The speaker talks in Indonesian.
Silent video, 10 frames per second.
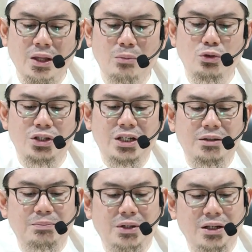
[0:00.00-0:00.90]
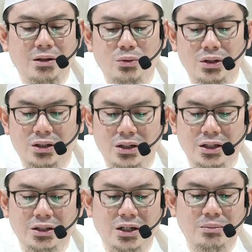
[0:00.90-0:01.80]
Kemudian para ikhwah
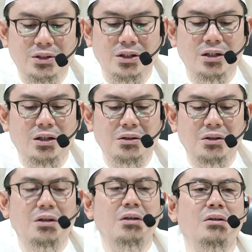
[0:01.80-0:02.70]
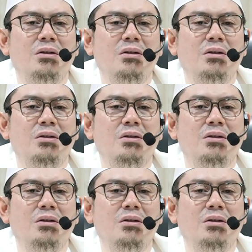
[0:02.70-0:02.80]
yang dirahmati oleh Allah